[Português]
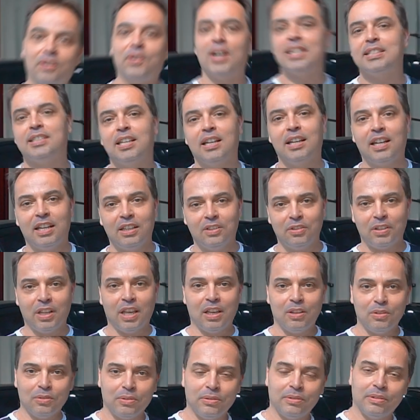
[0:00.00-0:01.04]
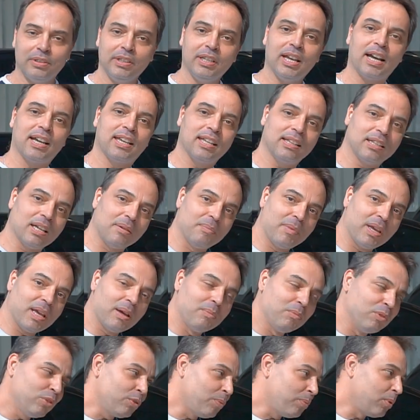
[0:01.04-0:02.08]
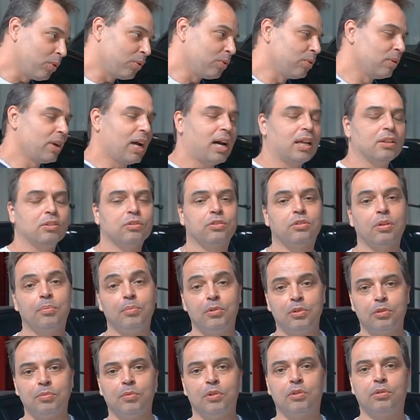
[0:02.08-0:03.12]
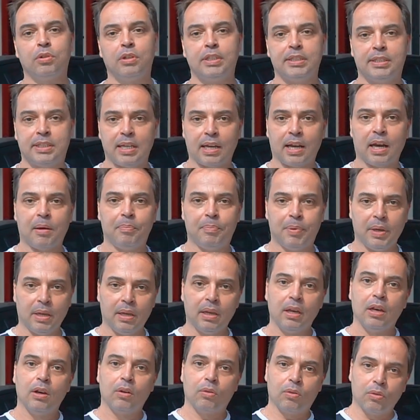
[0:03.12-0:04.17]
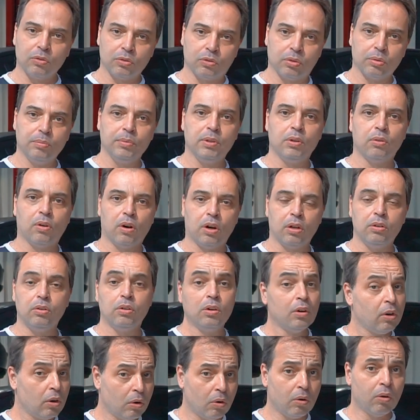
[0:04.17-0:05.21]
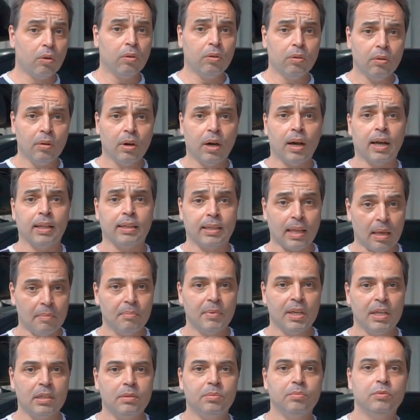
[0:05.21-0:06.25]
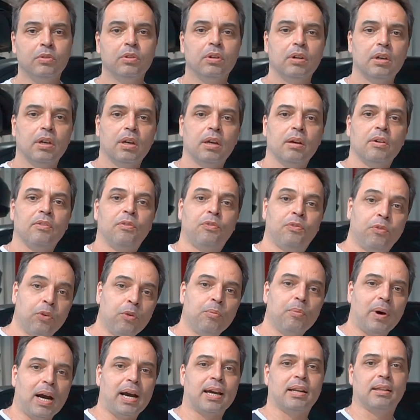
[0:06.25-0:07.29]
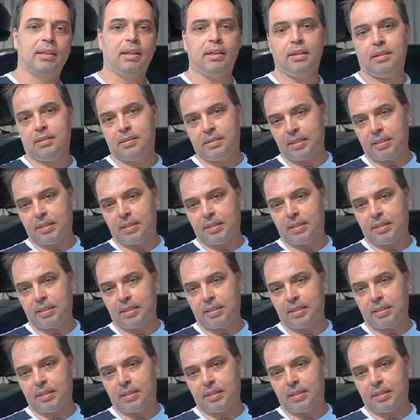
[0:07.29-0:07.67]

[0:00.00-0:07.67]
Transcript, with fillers: Não é segredo nenhum e aqui também é muito procurado sobre os motores THP consumir óleo ou até mesmo fumar, né?